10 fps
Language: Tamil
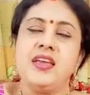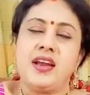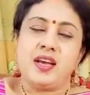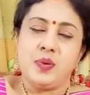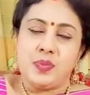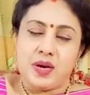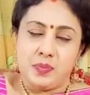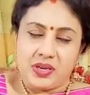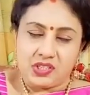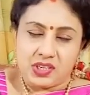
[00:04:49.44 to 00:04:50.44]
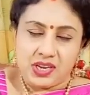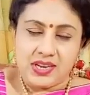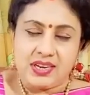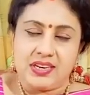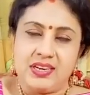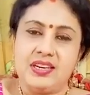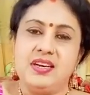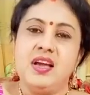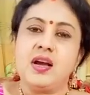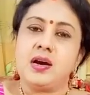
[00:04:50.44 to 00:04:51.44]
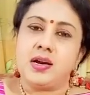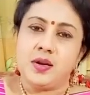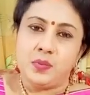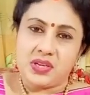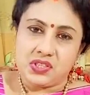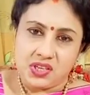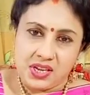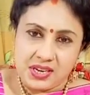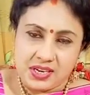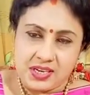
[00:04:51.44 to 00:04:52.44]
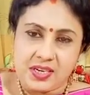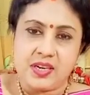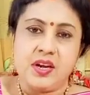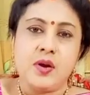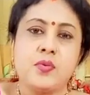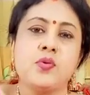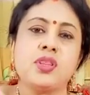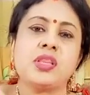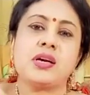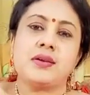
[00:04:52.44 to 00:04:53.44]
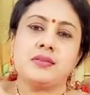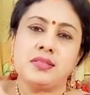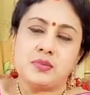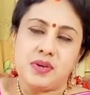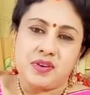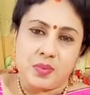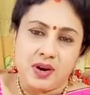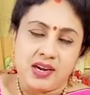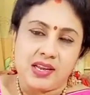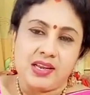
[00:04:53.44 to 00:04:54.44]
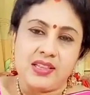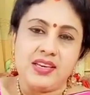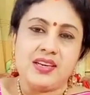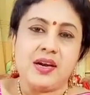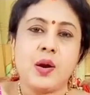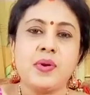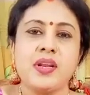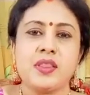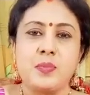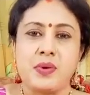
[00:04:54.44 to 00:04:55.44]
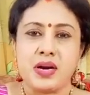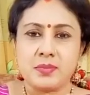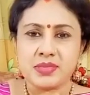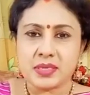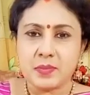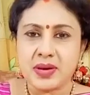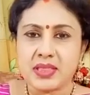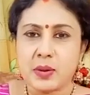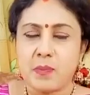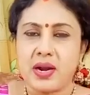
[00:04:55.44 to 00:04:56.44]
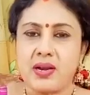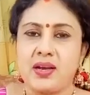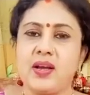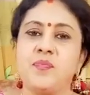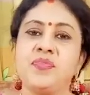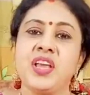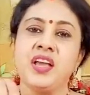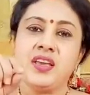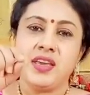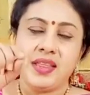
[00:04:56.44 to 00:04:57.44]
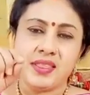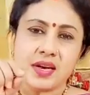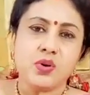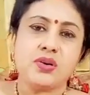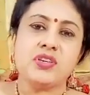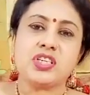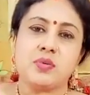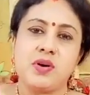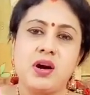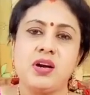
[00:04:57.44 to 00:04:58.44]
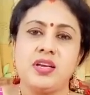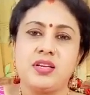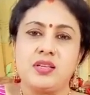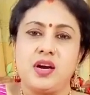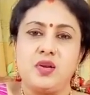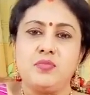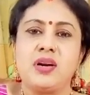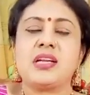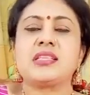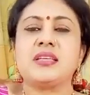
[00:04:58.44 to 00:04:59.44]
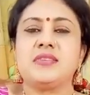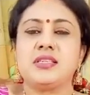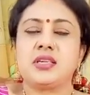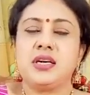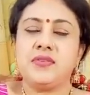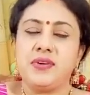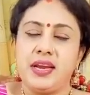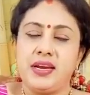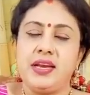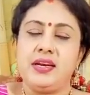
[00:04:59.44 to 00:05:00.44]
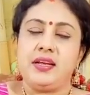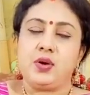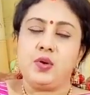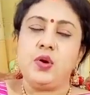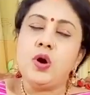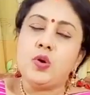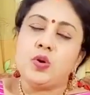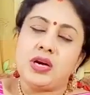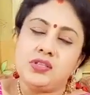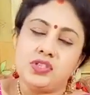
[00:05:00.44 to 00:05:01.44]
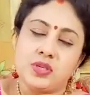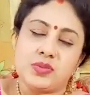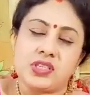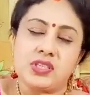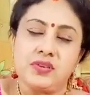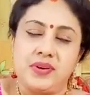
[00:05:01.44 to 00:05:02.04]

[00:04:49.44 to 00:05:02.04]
எனக்கு பணப்பிரச்சனை இருக்குது கடன் பிரச்சனை இருக்குது கொடுத்த கடன் திரும்ப வரமாட்டேங்குது அப்படின்னு அந்த பணம் சம்பந்தப்பட்ட எந்த ஒரு விஷயமாக இருந்தாலும் மனசில் வச்சுக்கிட்டு வேண்டிக்கிட்டு இருக்கும் ஒரு அஞ்சு நிமிஷத்துக்கு